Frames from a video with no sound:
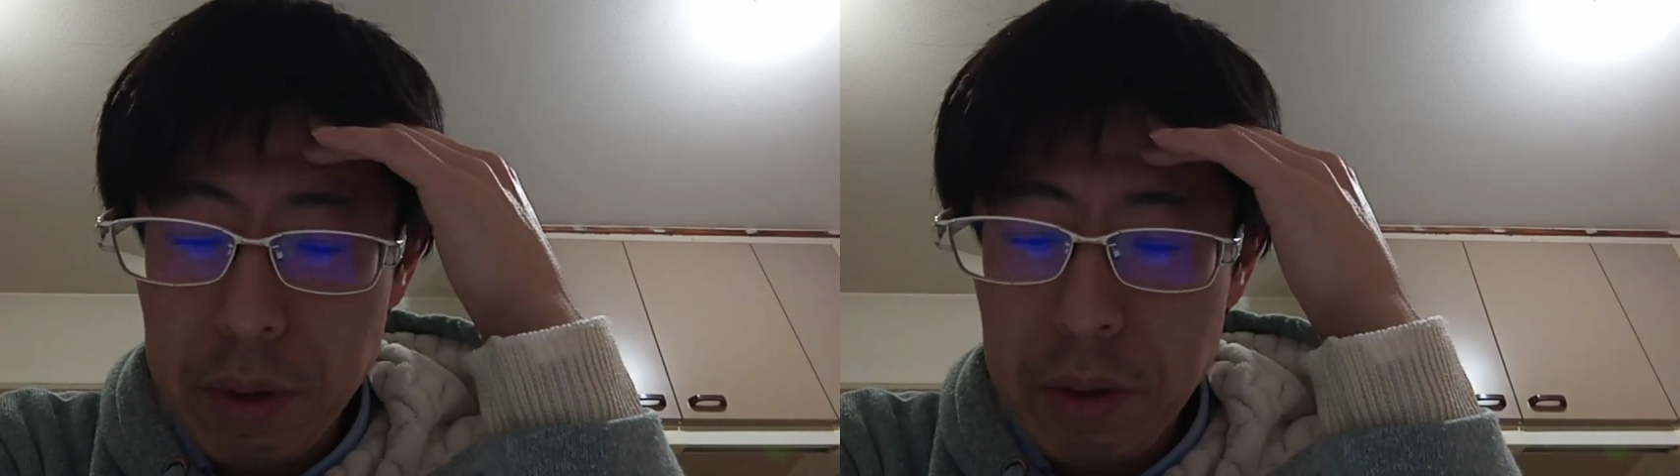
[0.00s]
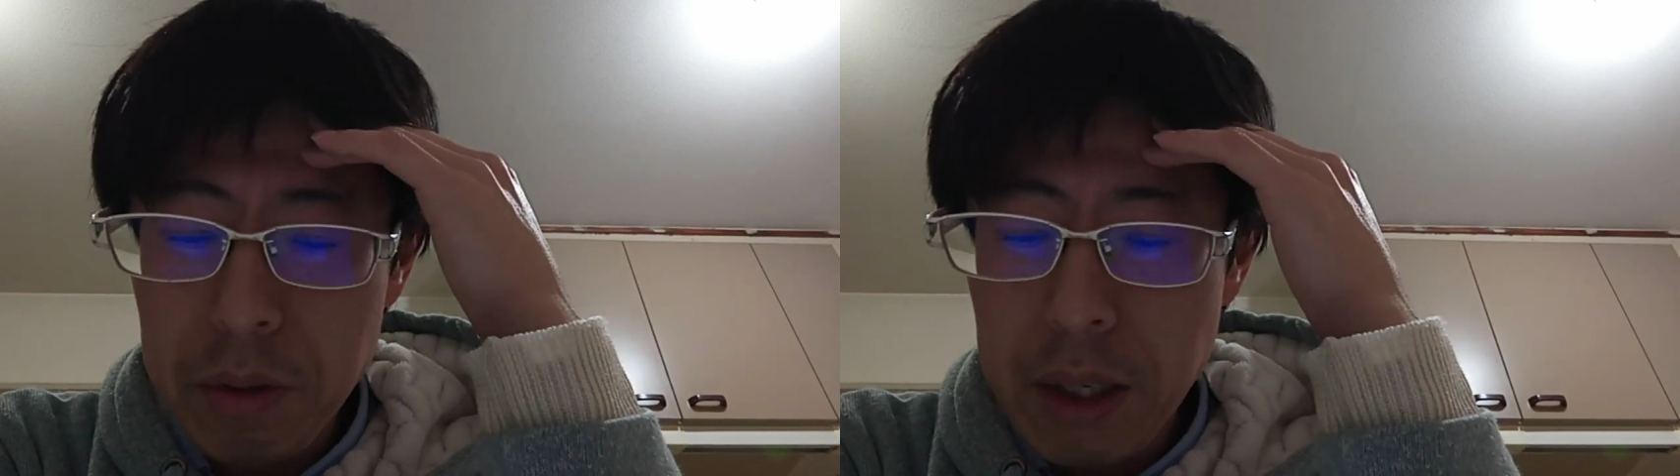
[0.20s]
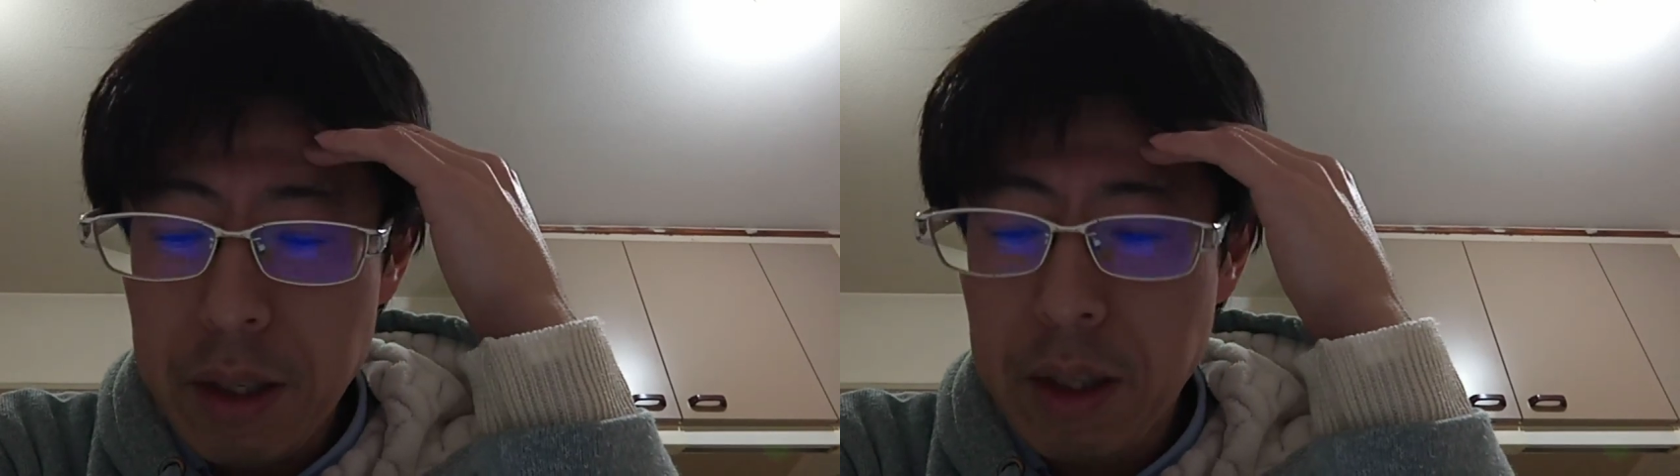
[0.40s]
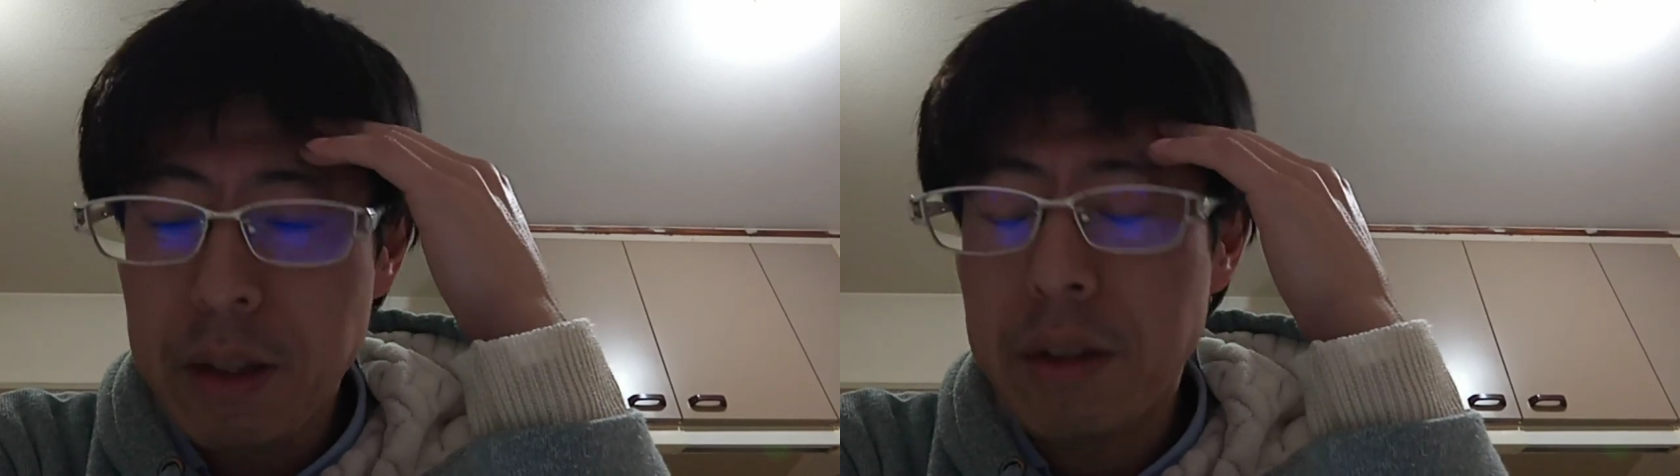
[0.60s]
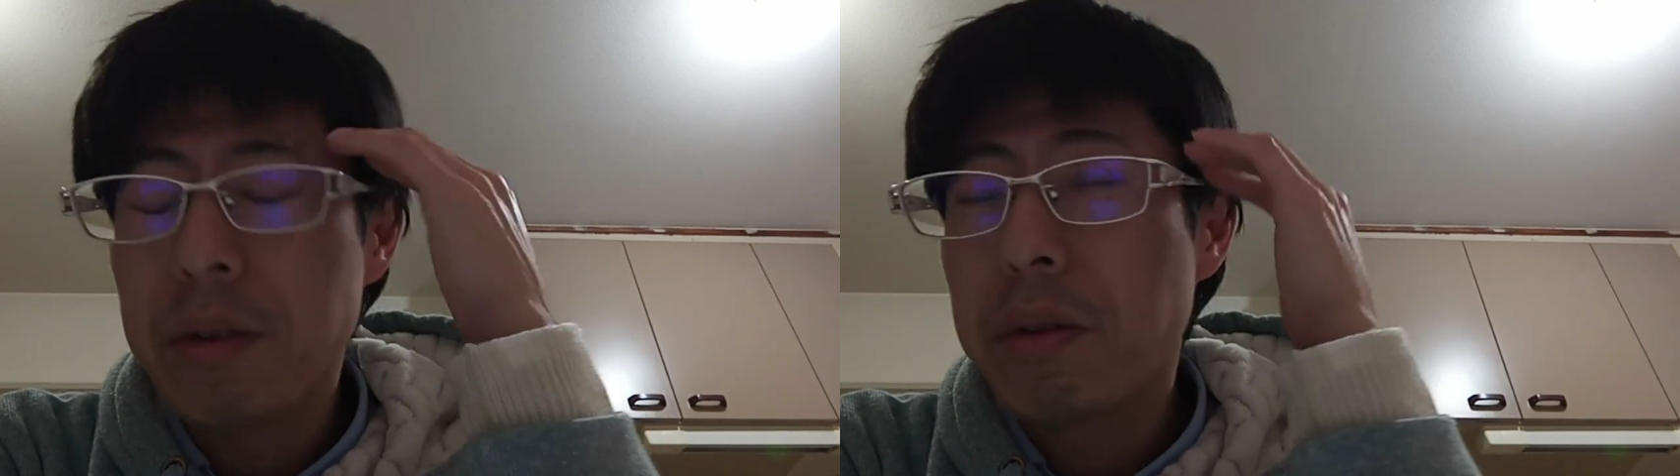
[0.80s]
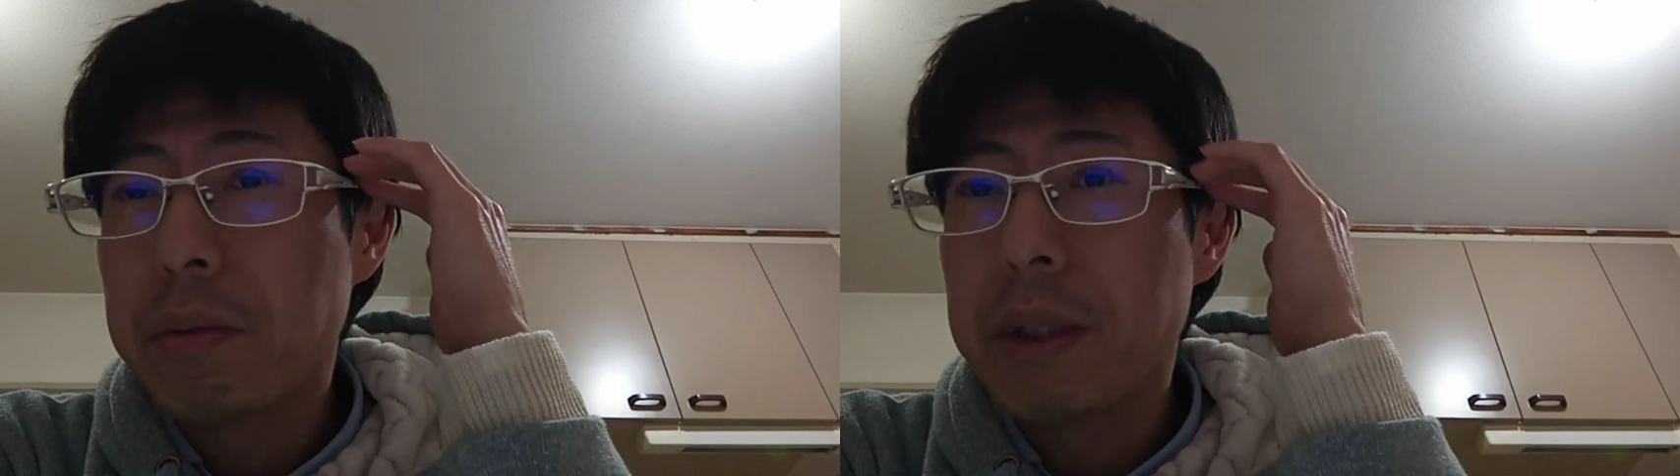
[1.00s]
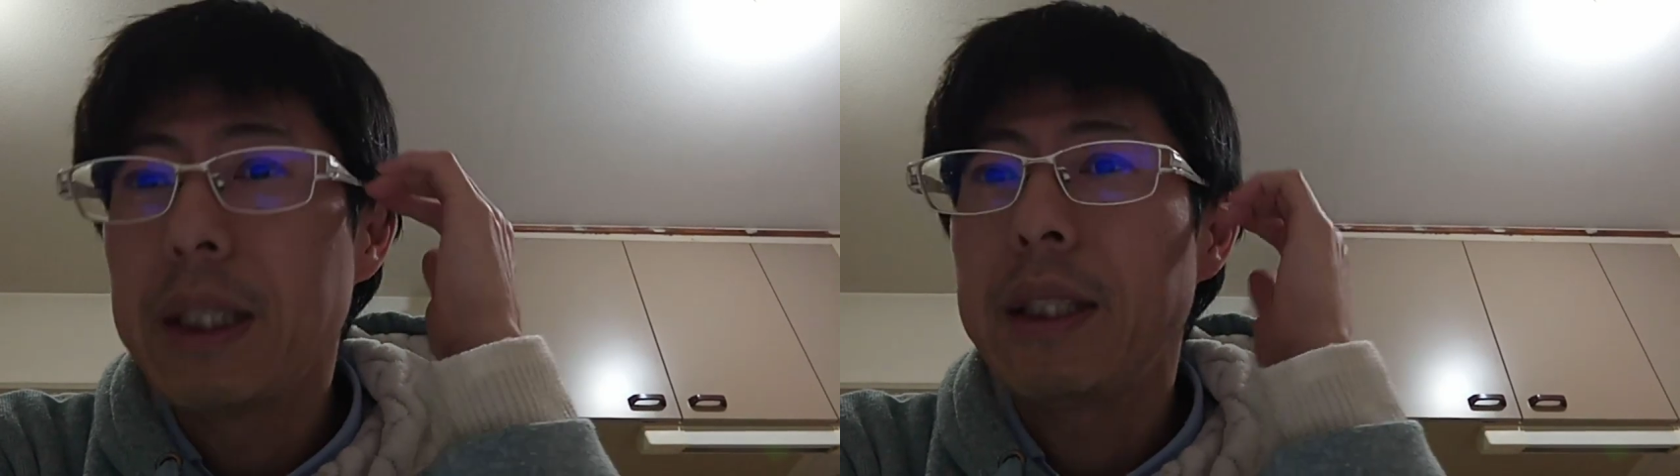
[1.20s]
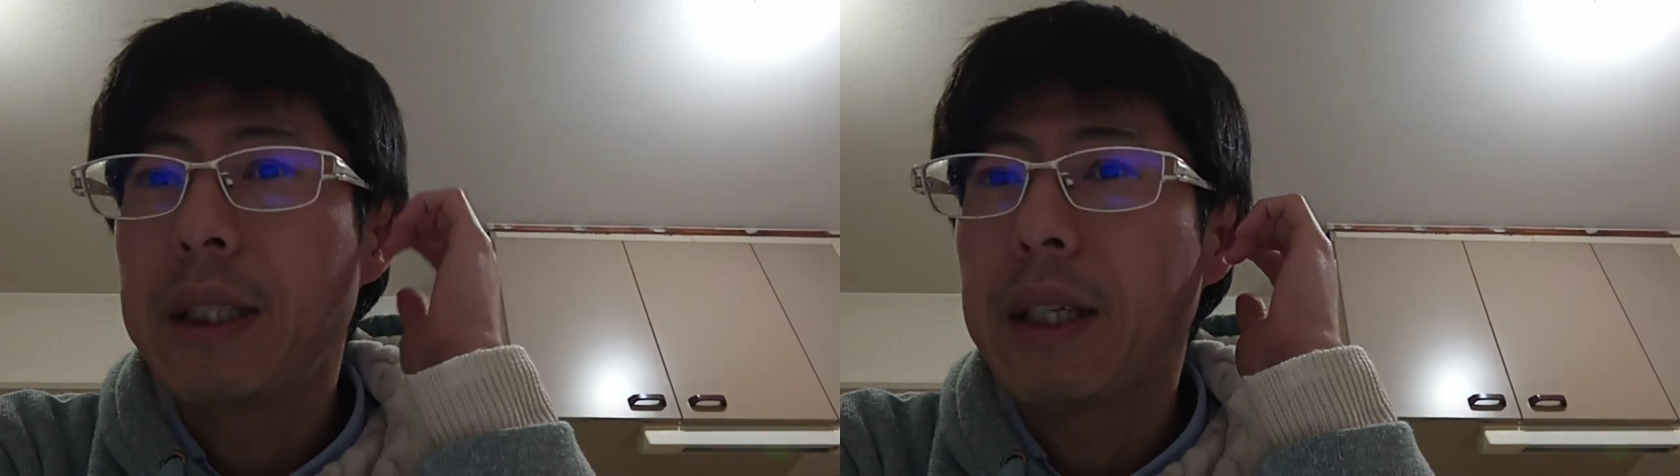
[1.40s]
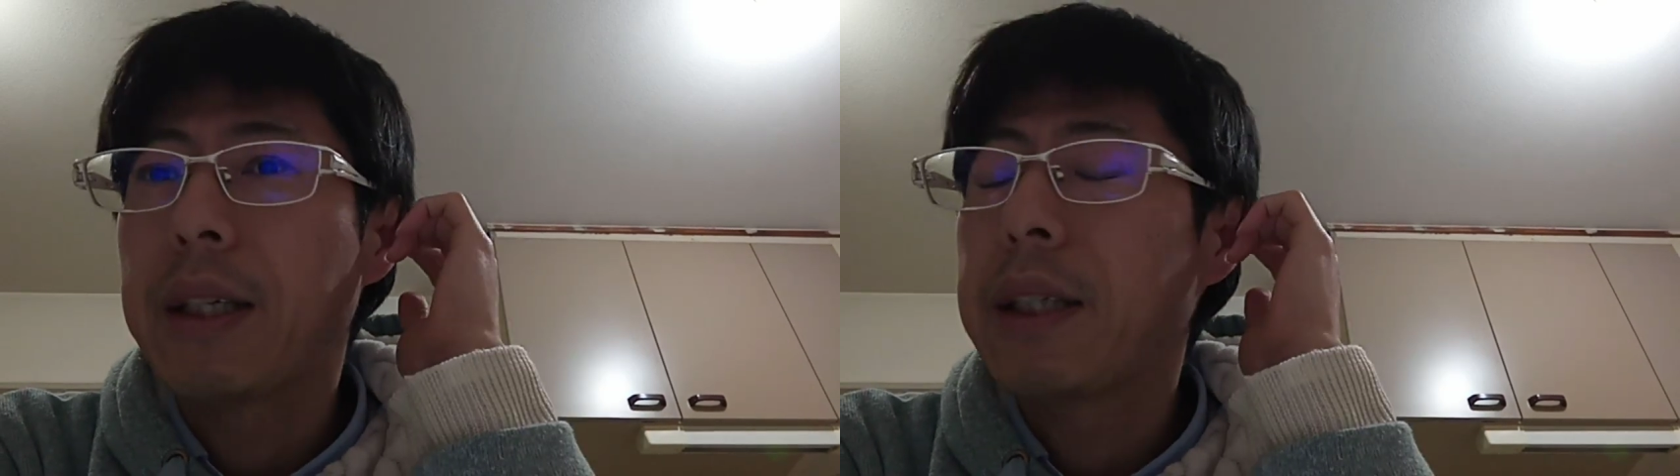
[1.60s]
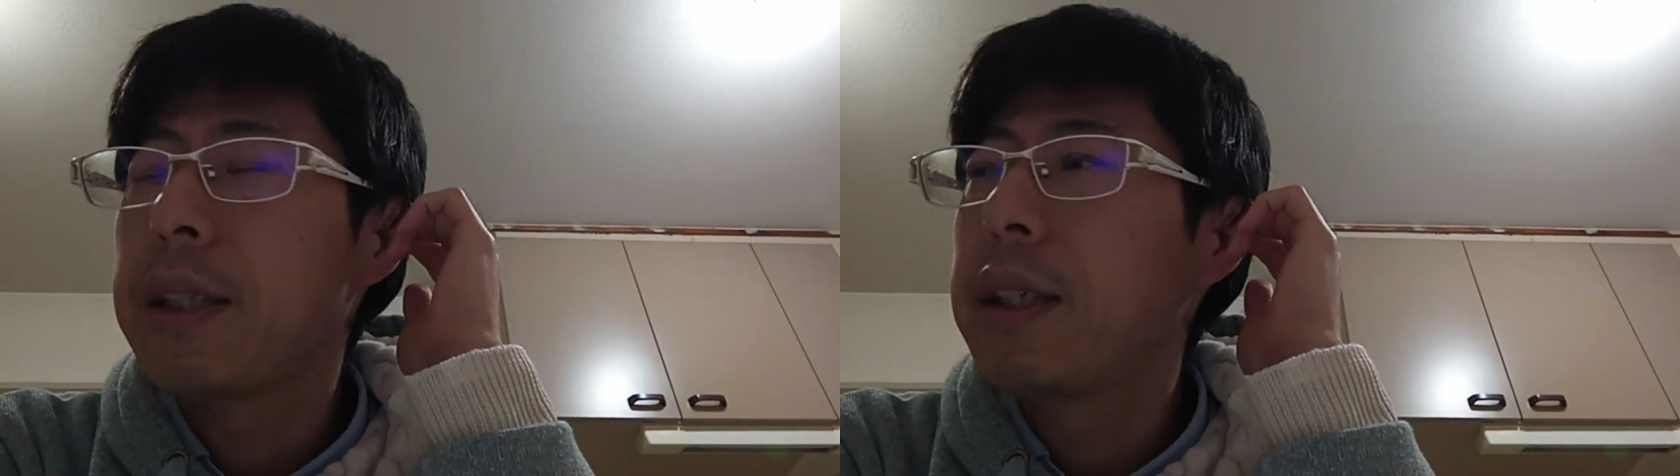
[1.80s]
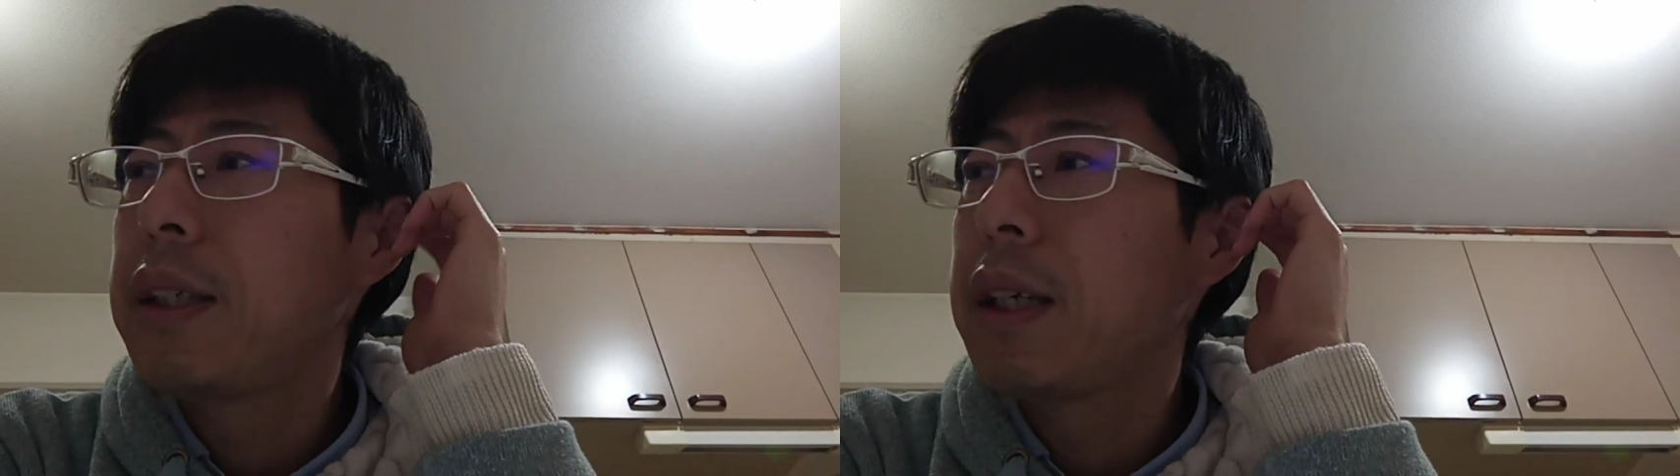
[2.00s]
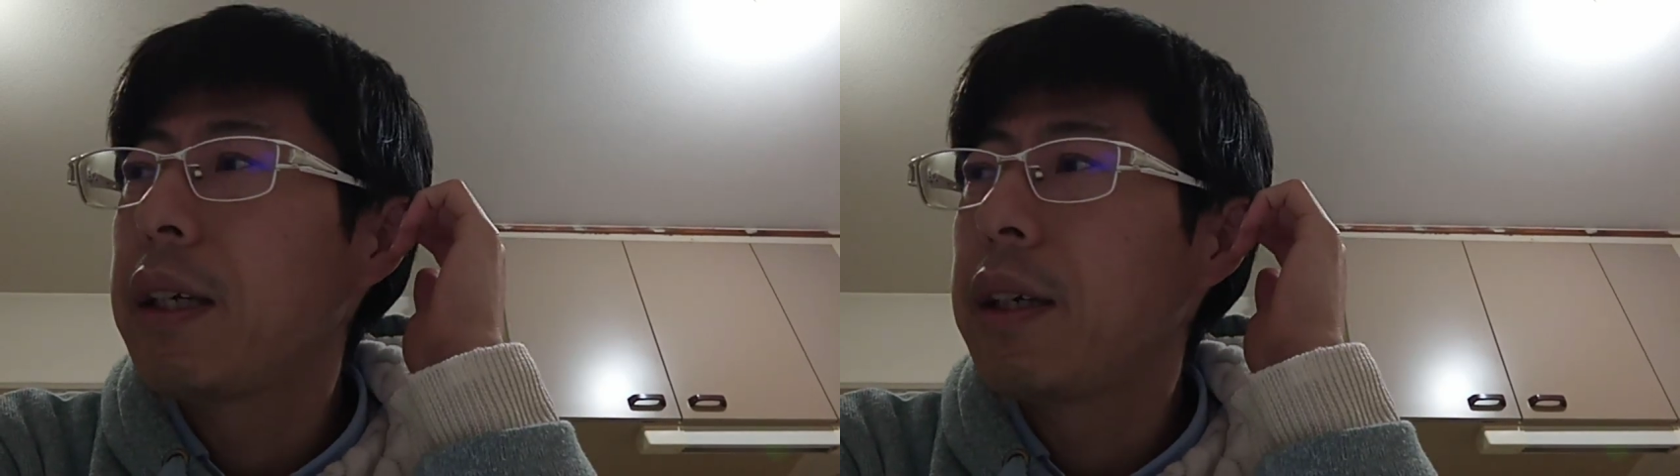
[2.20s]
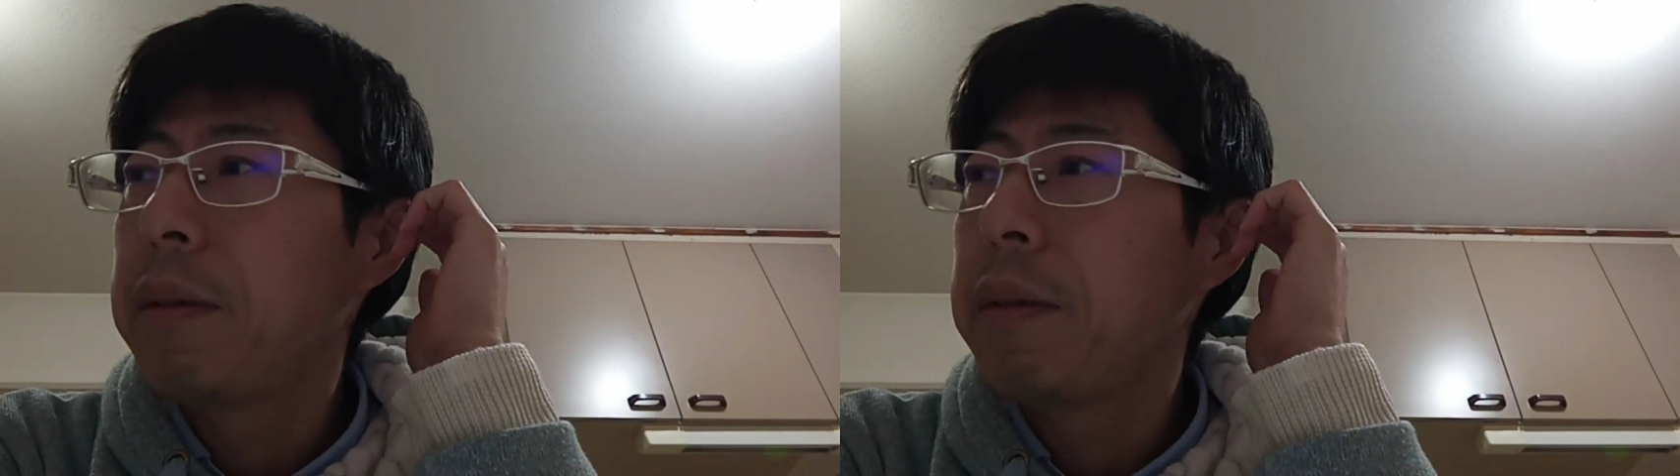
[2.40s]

兵庫県南東部でした、発生して、